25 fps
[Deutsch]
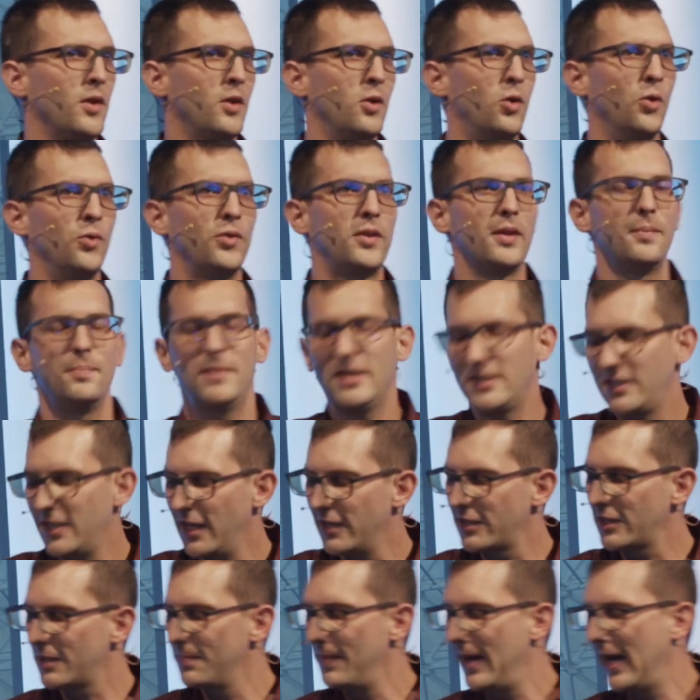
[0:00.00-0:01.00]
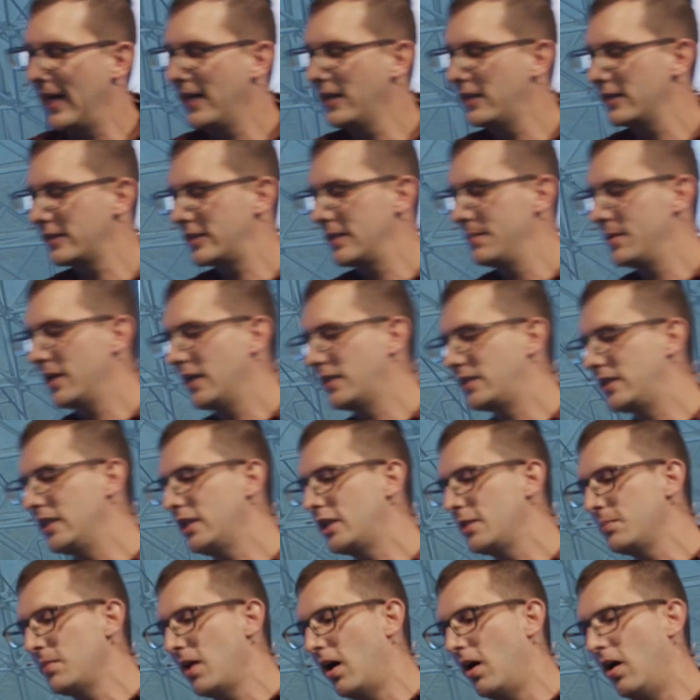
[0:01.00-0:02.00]
Und wir sind als Gemeinde sind wir jetzt
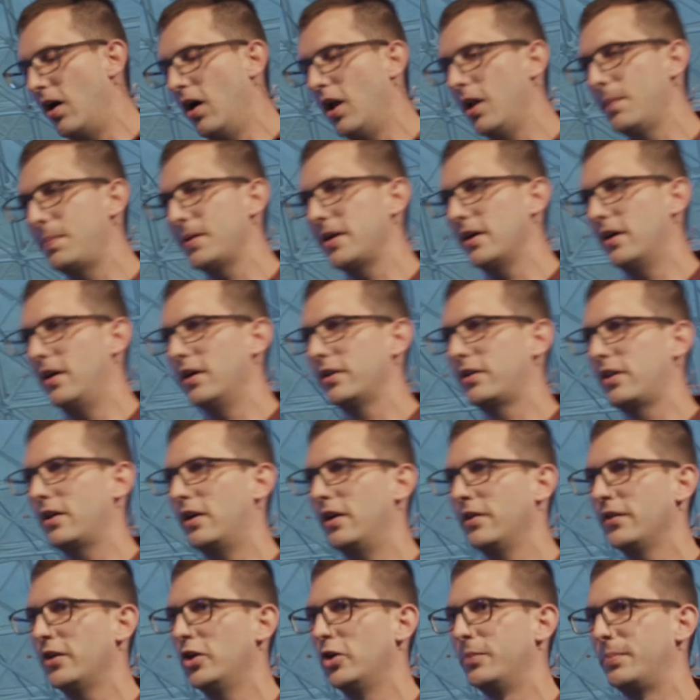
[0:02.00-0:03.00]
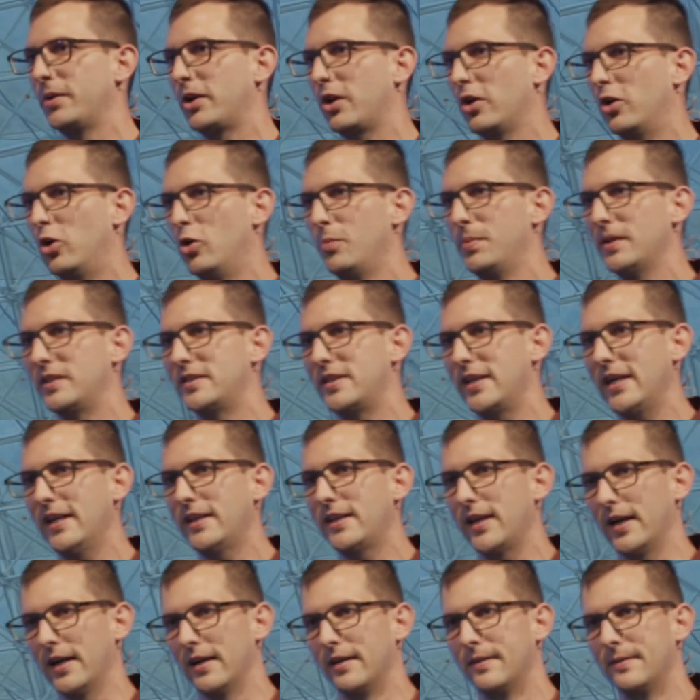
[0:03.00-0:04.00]
seit einem halben Jahr dran, über Glauben zu
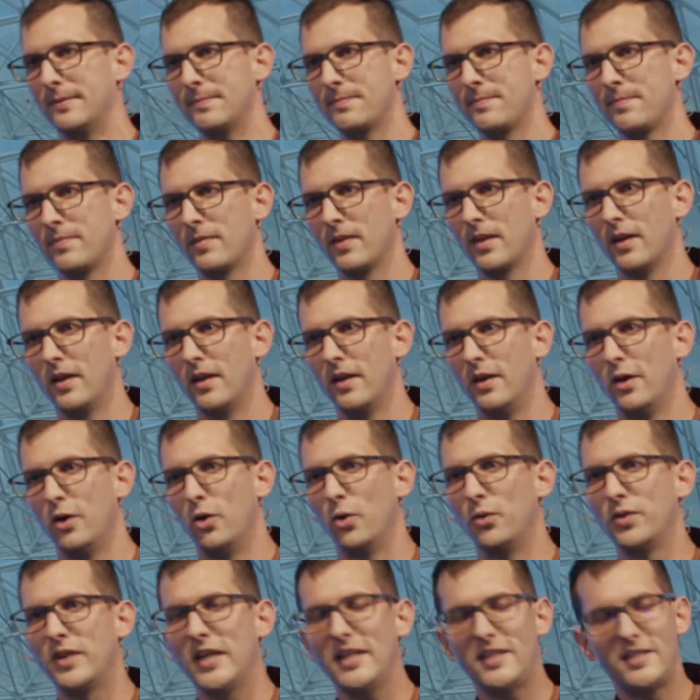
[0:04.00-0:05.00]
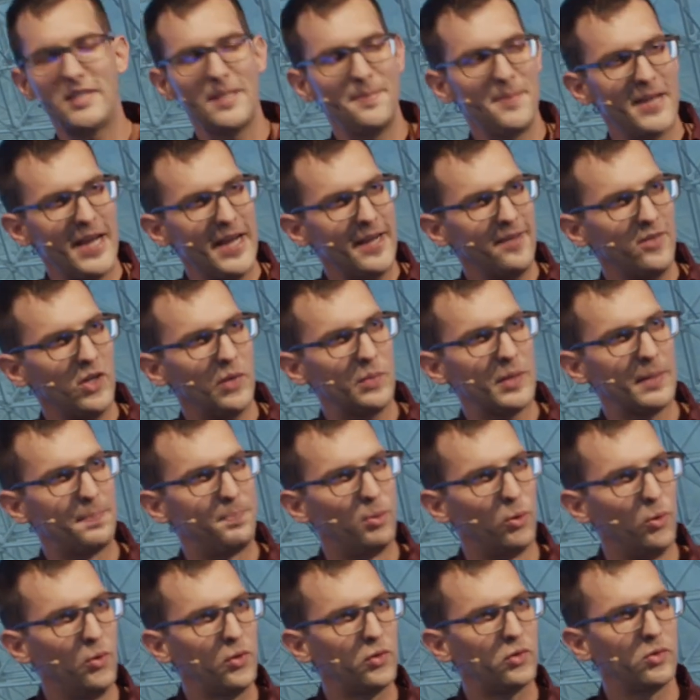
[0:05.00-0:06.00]
reden. Und jetzt sind wir irgendwie an einem
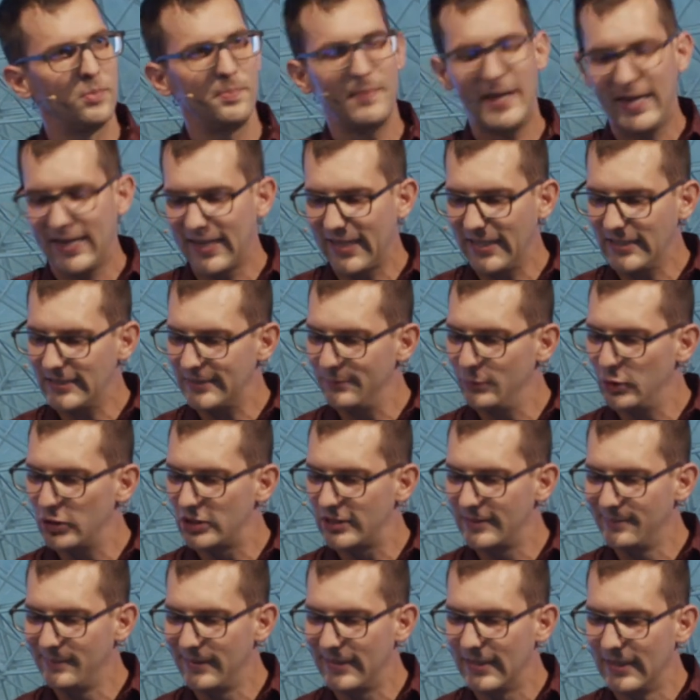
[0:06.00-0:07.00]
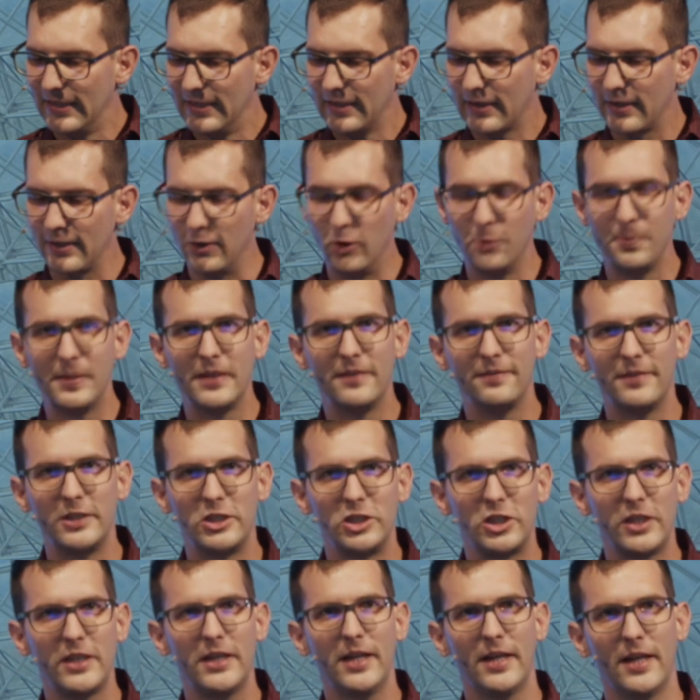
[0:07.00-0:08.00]
Punkt und merken, jetzt müssen wir Glauben
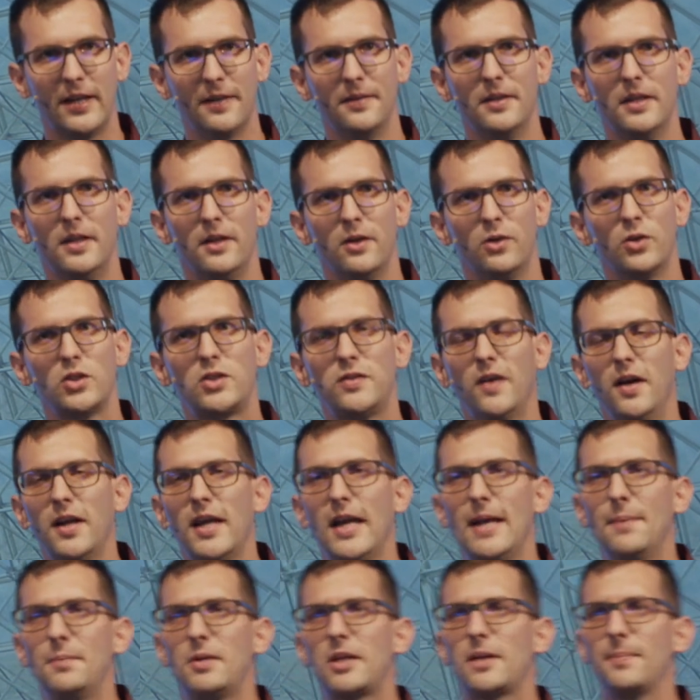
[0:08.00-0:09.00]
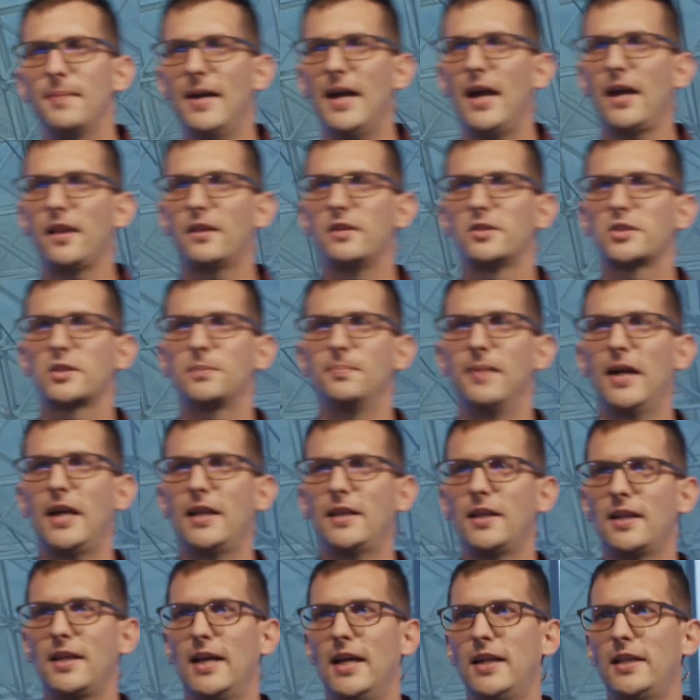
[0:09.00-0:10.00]
investieren. Und zwar haben wir gemerkt, dass die
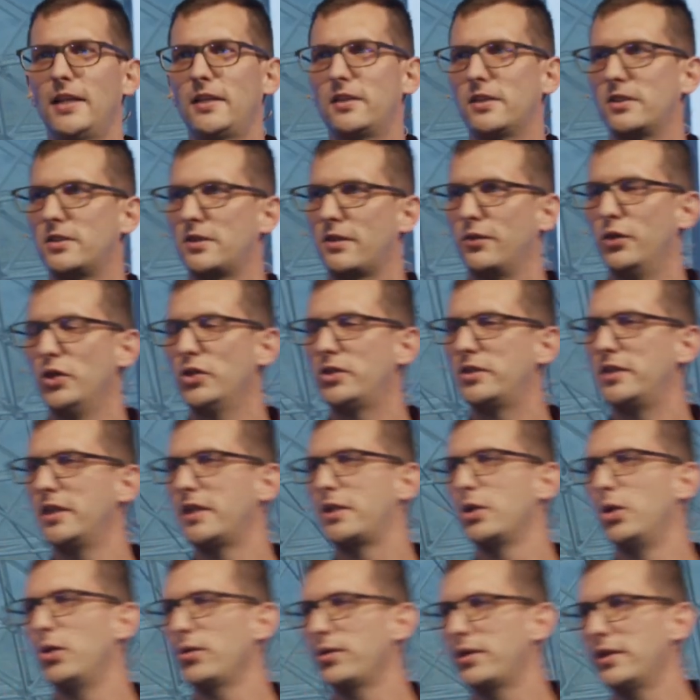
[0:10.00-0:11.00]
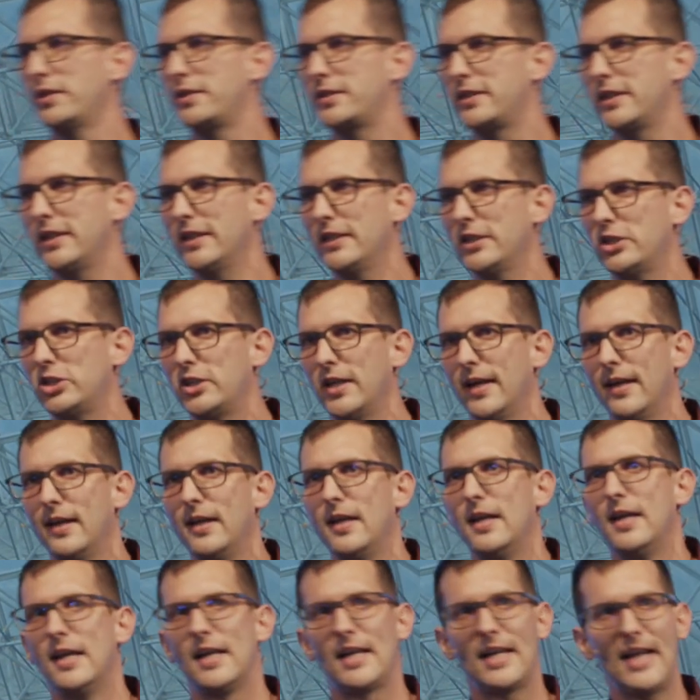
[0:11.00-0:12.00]
Gemeindeleitung, dass gewisse Gottesdienste
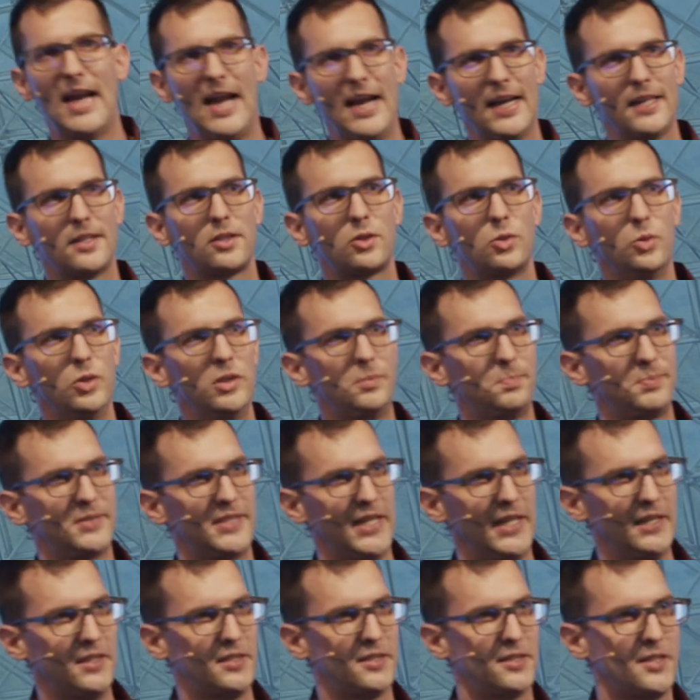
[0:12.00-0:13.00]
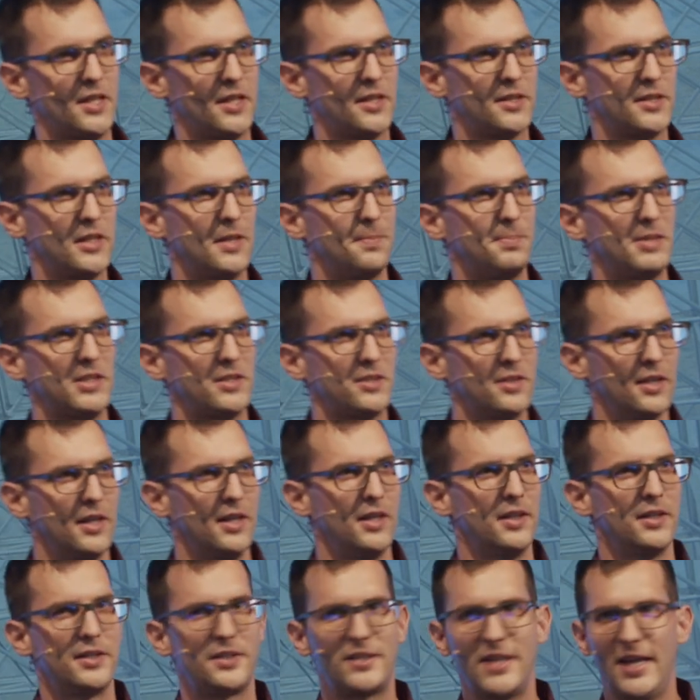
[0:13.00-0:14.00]
recht gut besetzt waren, bis
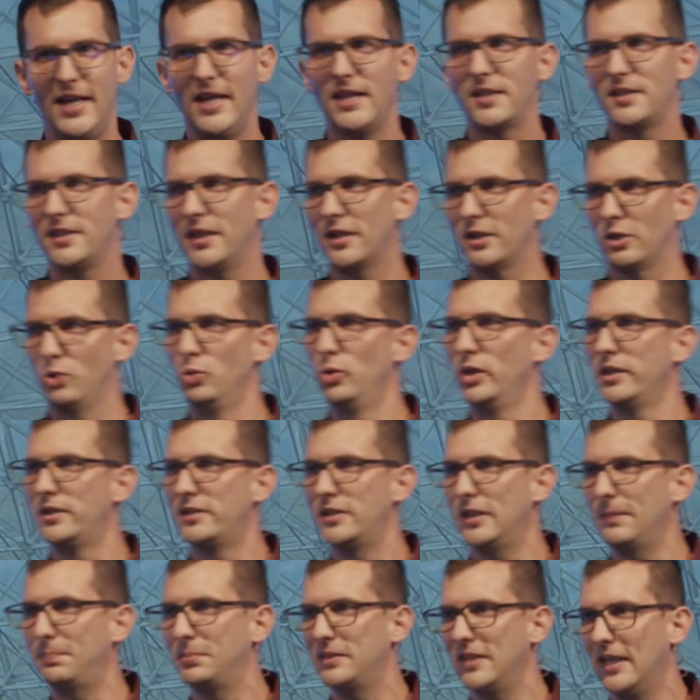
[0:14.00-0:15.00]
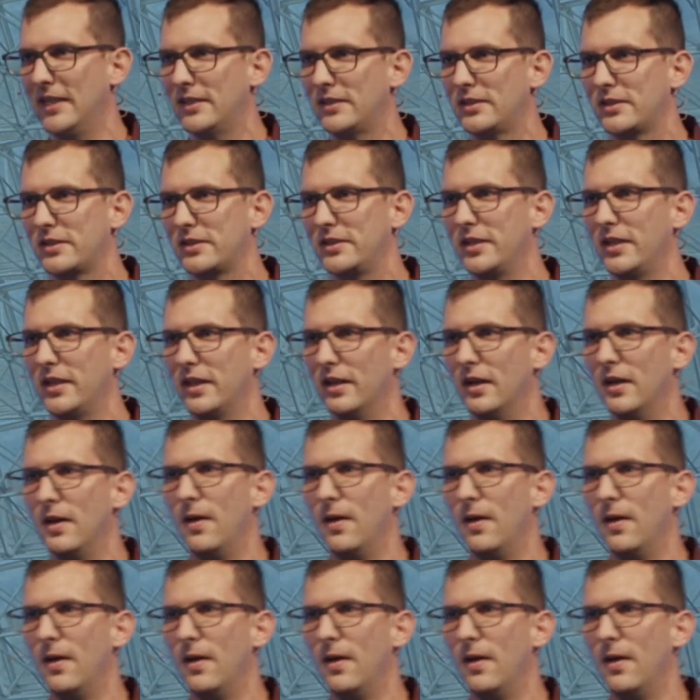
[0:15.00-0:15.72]
sehr, sehr gut sie besetzt waren.